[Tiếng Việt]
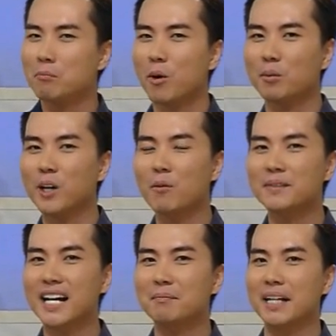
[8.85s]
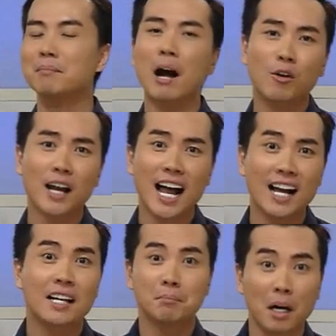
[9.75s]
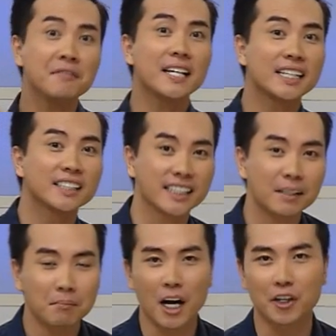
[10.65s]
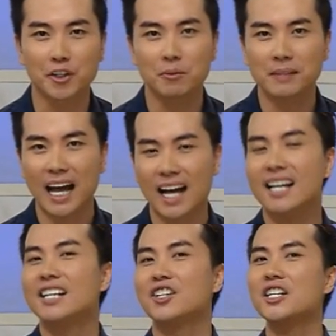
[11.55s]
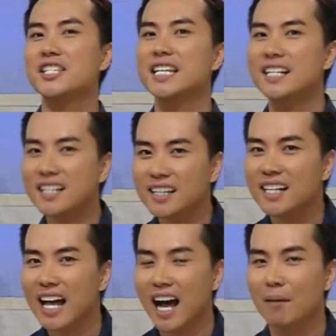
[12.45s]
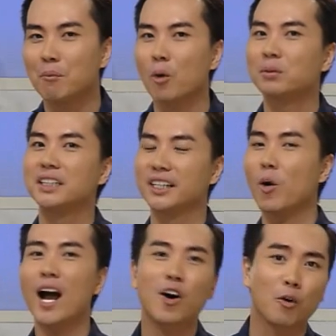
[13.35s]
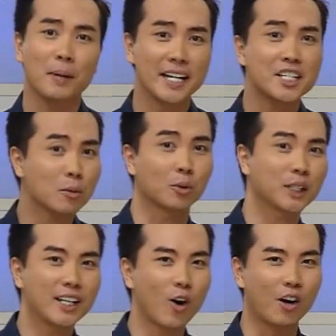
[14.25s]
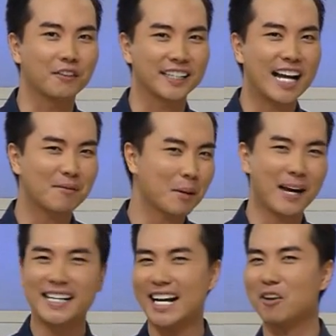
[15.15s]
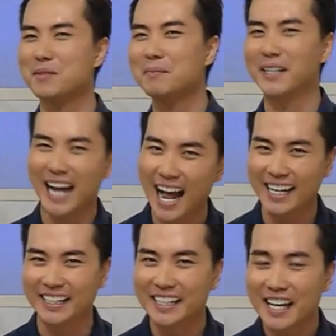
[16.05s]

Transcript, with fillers: một không gian biển bao la bởi vì người khách mời của chúng ta đó chính là một người hoa hậu biển trong cuộc thi Hoa hậu Việt Nam năm 2012.